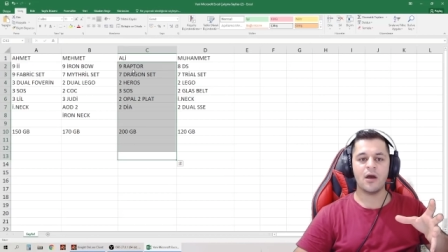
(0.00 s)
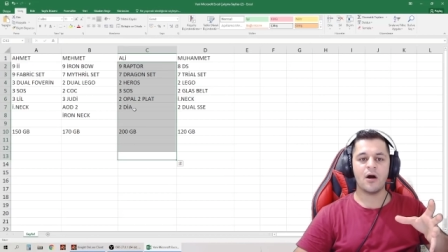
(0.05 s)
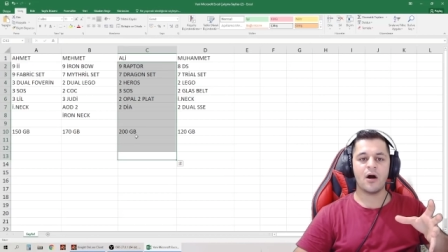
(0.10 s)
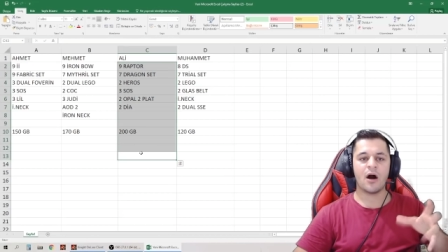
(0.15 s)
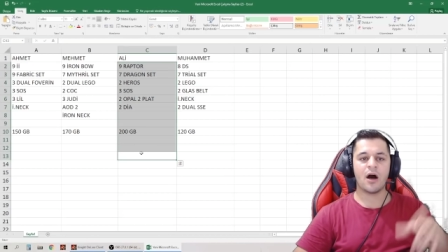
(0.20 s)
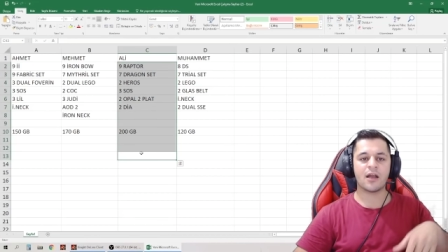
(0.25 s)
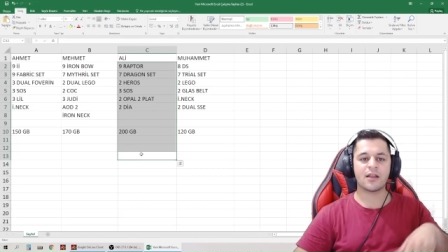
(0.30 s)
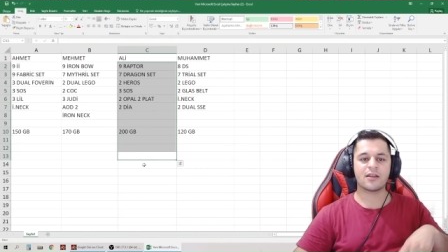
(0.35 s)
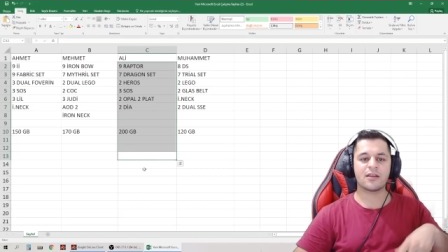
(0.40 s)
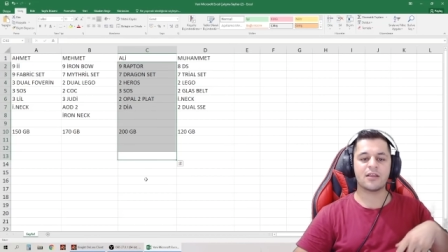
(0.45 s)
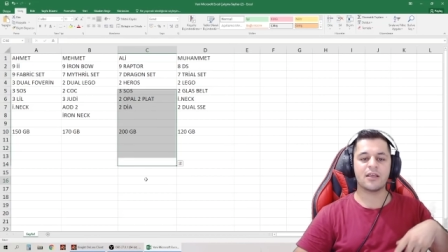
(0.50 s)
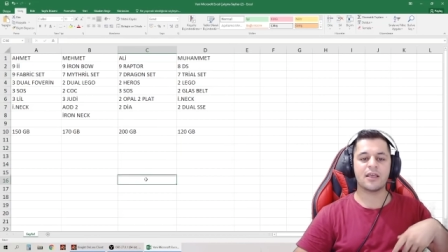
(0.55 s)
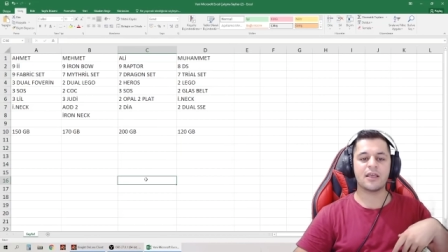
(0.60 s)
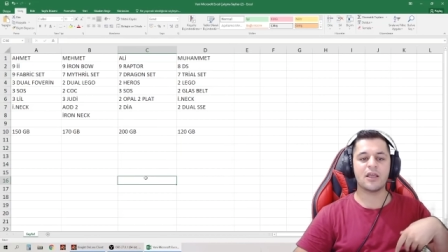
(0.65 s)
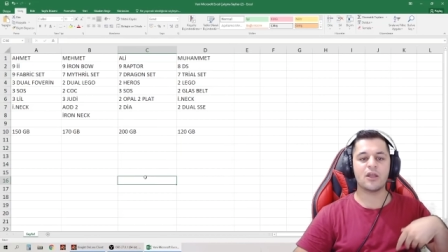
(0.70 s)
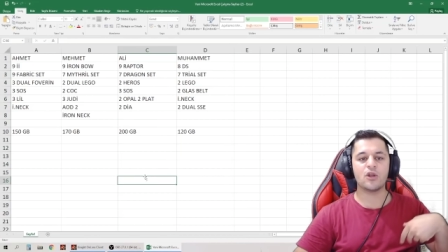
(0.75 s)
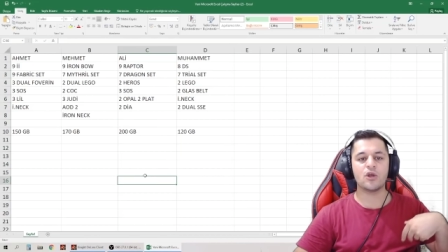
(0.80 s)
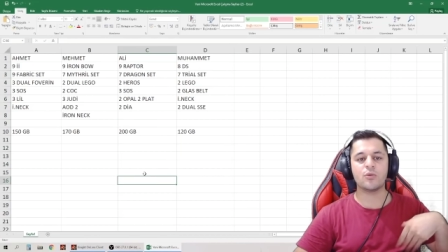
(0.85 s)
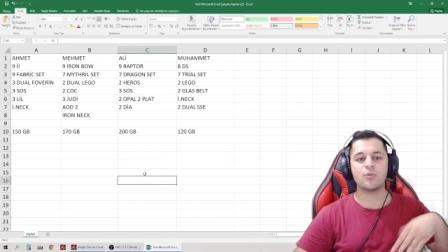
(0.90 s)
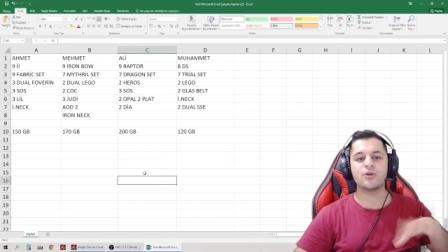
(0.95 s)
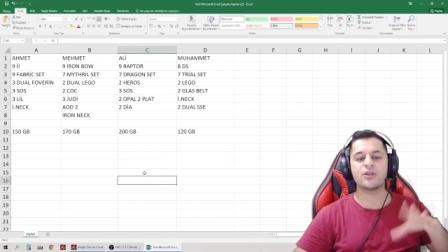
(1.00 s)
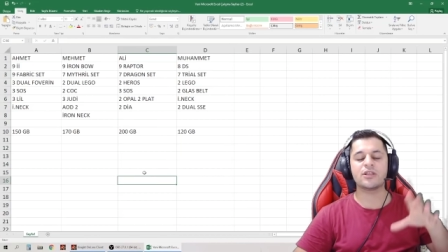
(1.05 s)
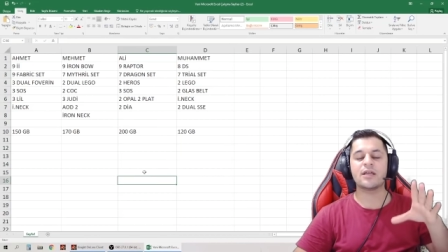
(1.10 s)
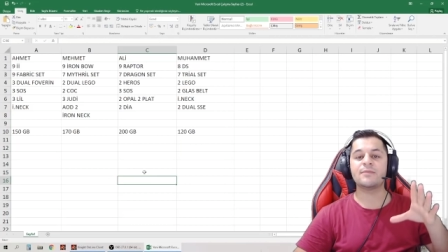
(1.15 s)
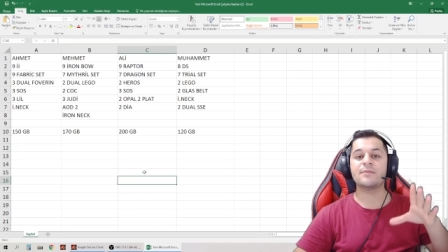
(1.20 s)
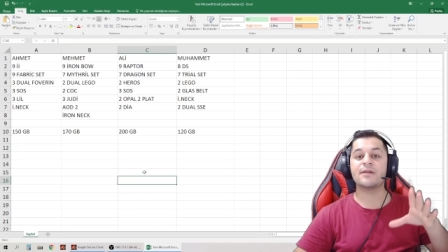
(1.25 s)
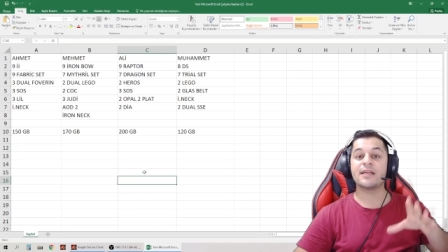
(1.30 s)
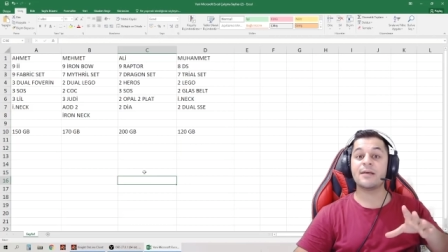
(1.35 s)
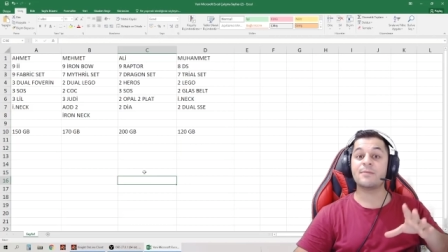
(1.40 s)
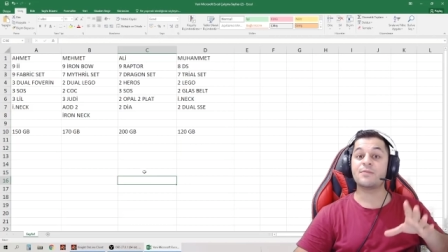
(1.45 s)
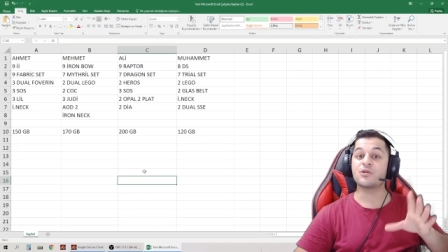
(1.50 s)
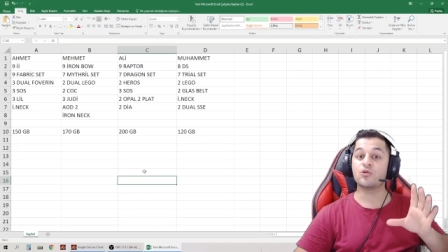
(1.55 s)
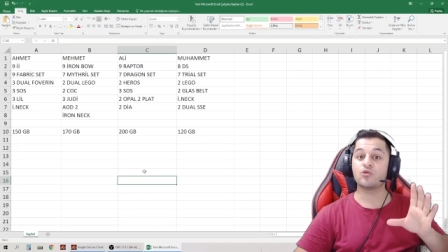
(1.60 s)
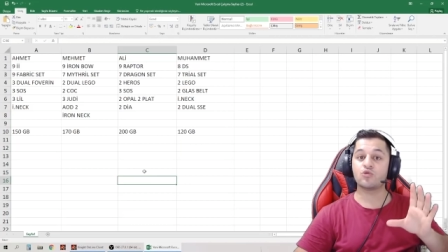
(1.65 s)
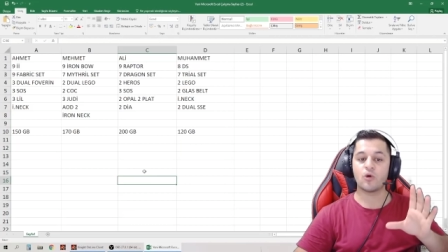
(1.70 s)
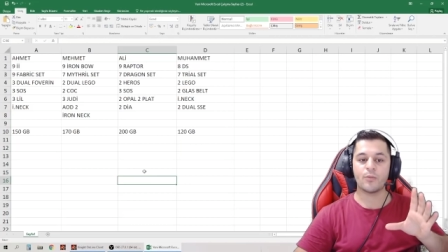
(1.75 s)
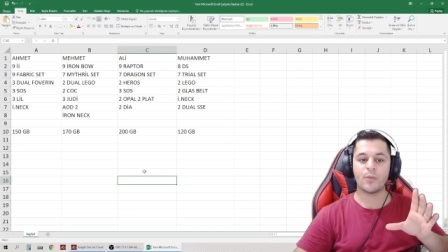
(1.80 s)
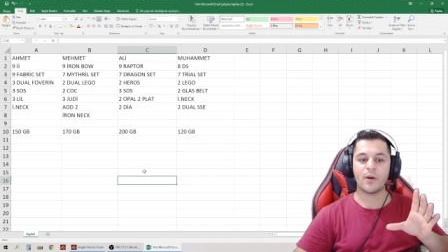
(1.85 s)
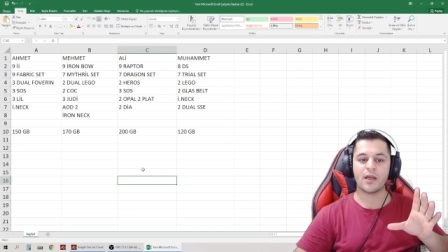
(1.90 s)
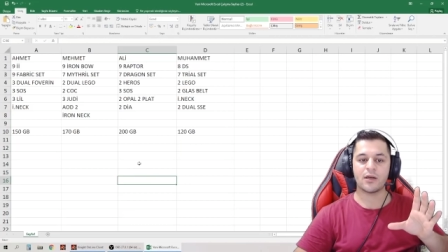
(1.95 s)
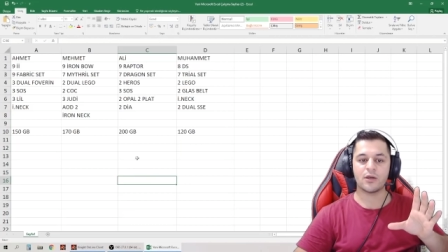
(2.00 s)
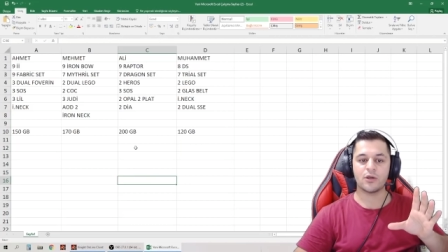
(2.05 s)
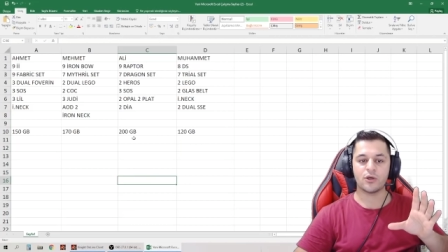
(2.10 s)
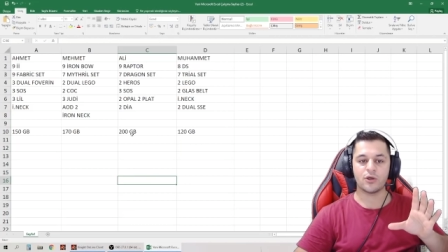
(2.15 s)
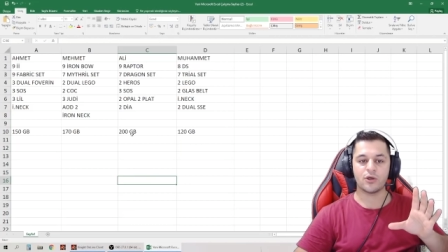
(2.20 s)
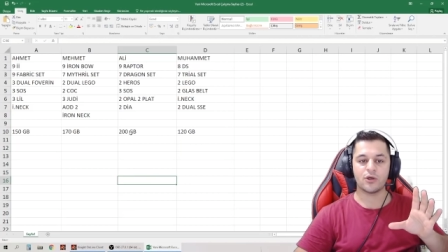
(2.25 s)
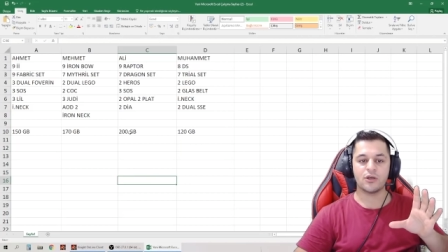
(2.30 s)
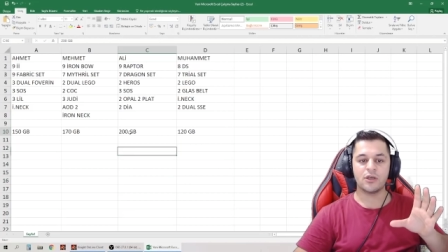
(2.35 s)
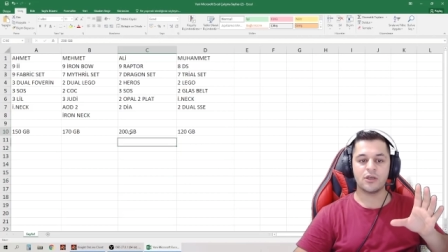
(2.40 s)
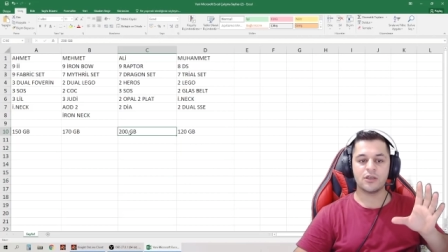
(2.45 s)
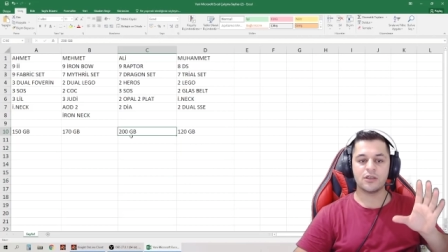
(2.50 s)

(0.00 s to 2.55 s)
Hard diye geliyor bu itemlerin hepsini toparlıyor.